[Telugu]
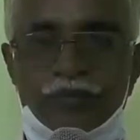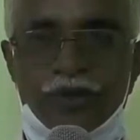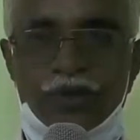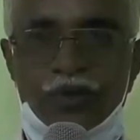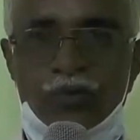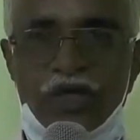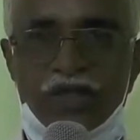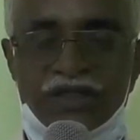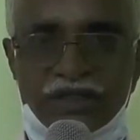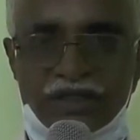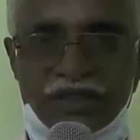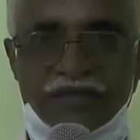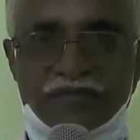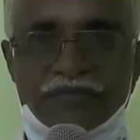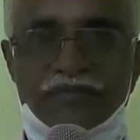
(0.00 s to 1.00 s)
పి
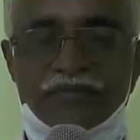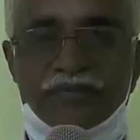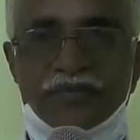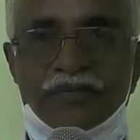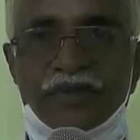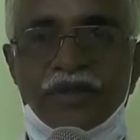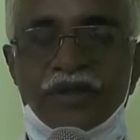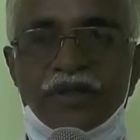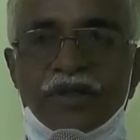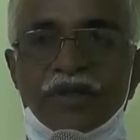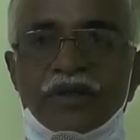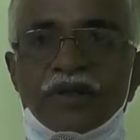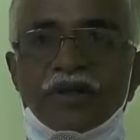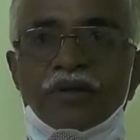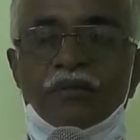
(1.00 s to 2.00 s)
ఉమాచంద్రన్
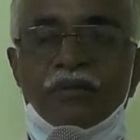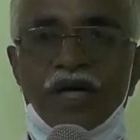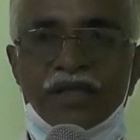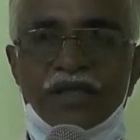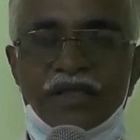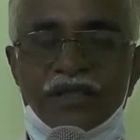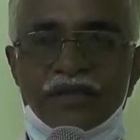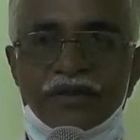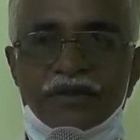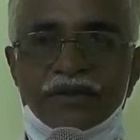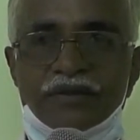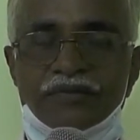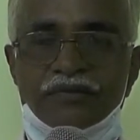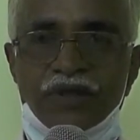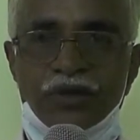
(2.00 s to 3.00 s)
మాది
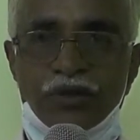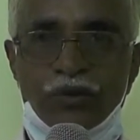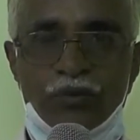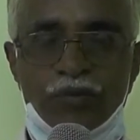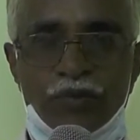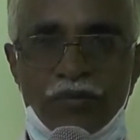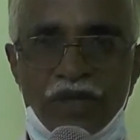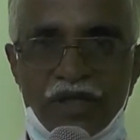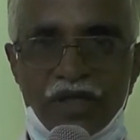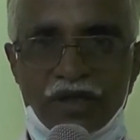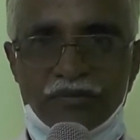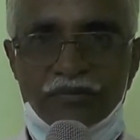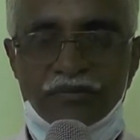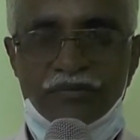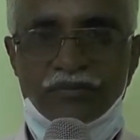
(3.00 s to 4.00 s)
వెదురుగుప్పం
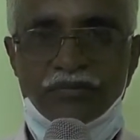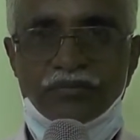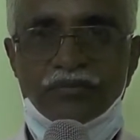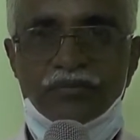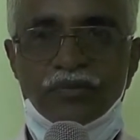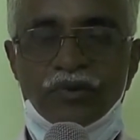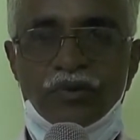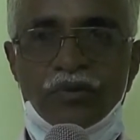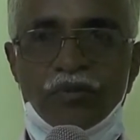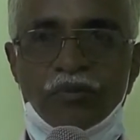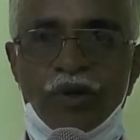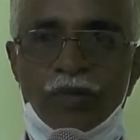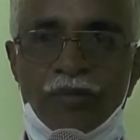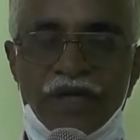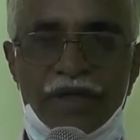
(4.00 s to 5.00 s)
మండలం
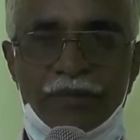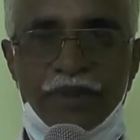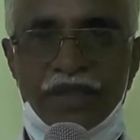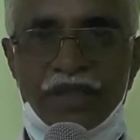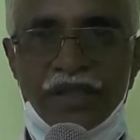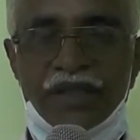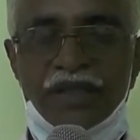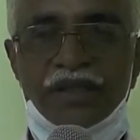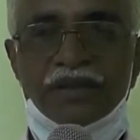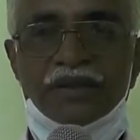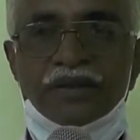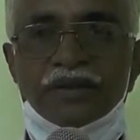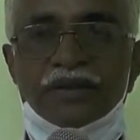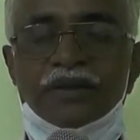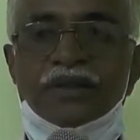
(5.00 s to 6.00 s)
బొమ్మయ్యపల్లి
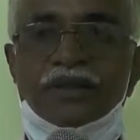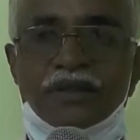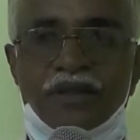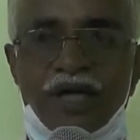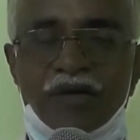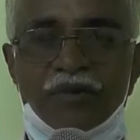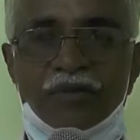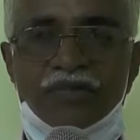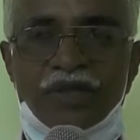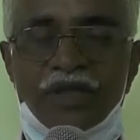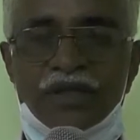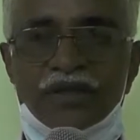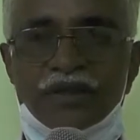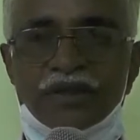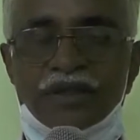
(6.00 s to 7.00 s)
గ్రామం
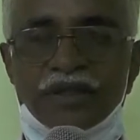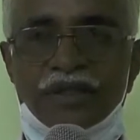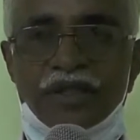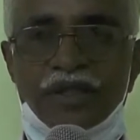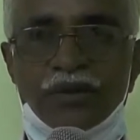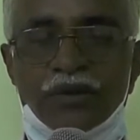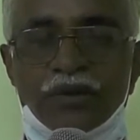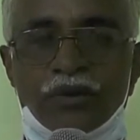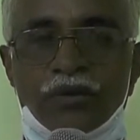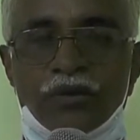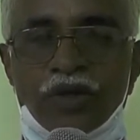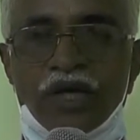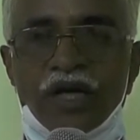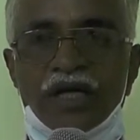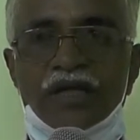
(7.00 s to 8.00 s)
సార్ నేను
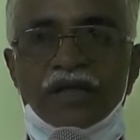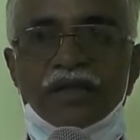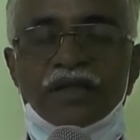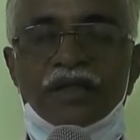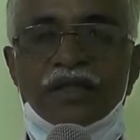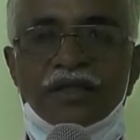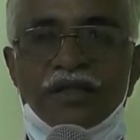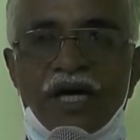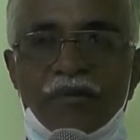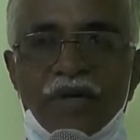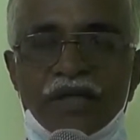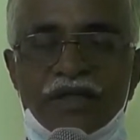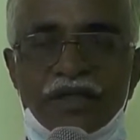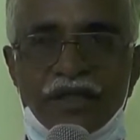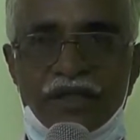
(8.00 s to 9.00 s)
ఒక
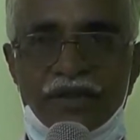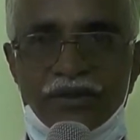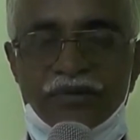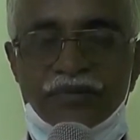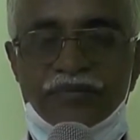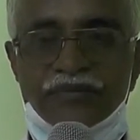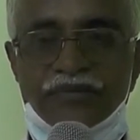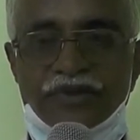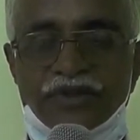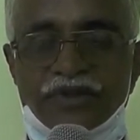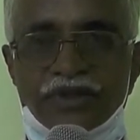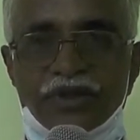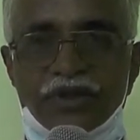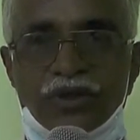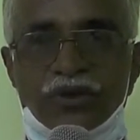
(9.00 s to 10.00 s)
సామాన్య రైతును
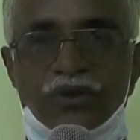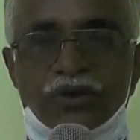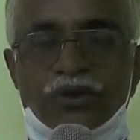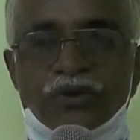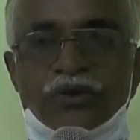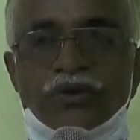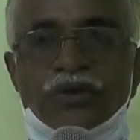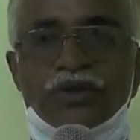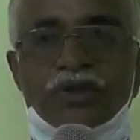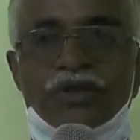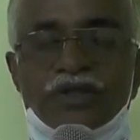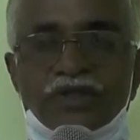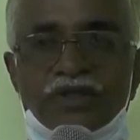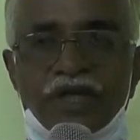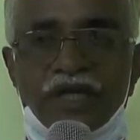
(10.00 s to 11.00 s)
ఈరోజు
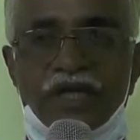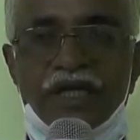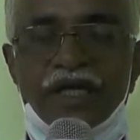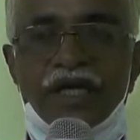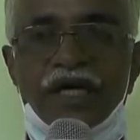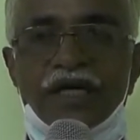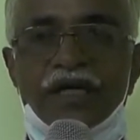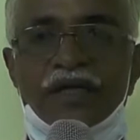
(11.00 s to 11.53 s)
జగనన్న